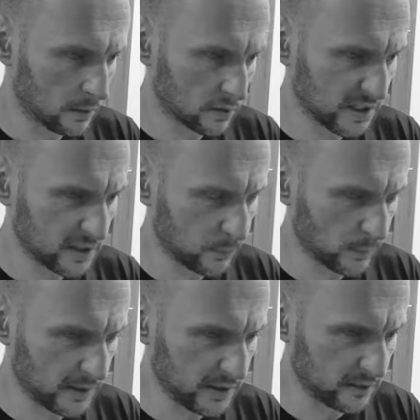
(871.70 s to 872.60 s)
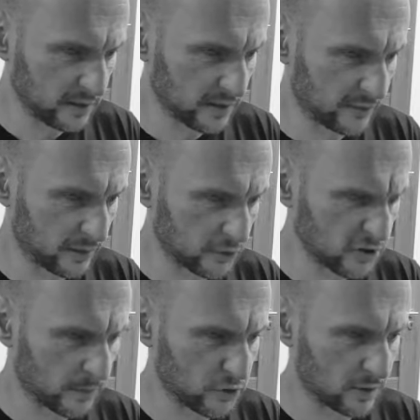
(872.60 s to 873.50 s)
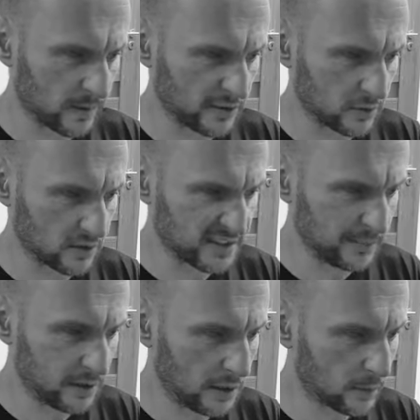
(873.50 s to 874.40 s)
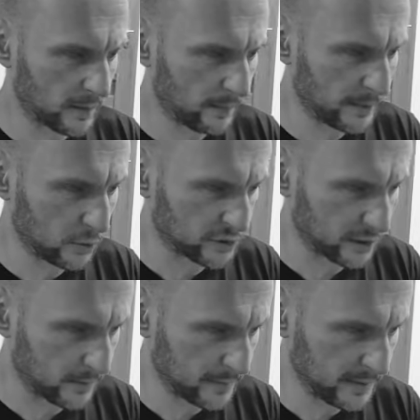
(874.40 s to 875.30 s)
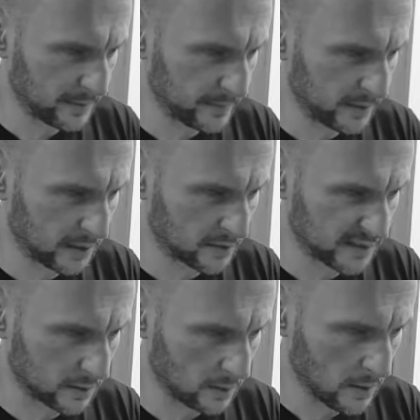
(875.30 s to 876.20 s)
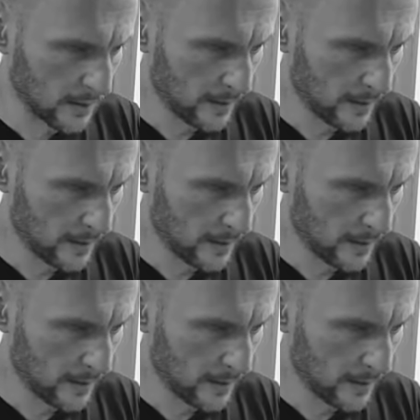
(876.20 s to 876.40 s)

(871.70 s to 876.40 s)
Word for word: Ostatnia próba, idę, idę w lewo. Nie zobaczycie prawej strony. Sami... A dobra, mamy gościa. Mamy migającego.